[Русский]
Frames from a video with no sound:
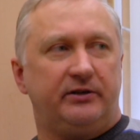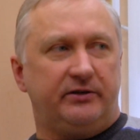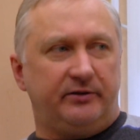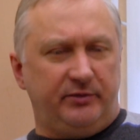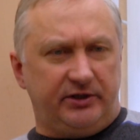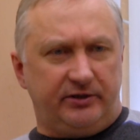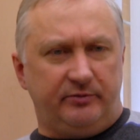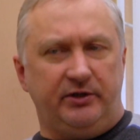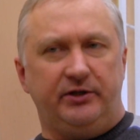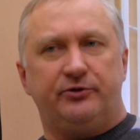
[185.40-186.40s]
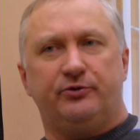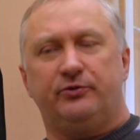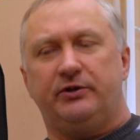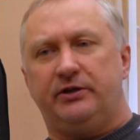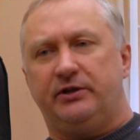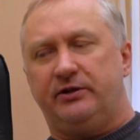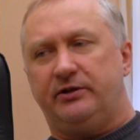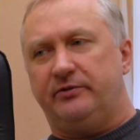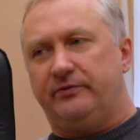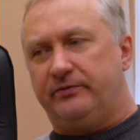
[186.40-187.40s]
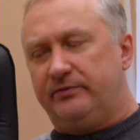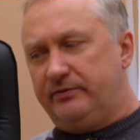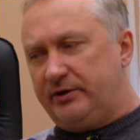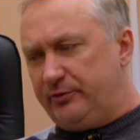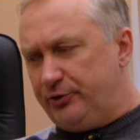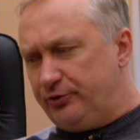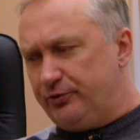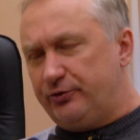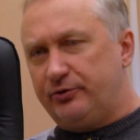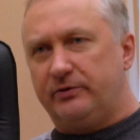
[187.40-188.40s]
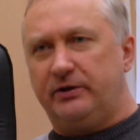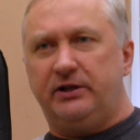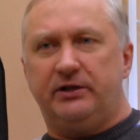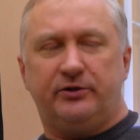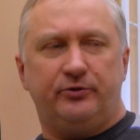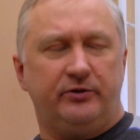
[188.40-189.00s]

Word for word: Э, медкомиссию, надо там еще что-то какие-то.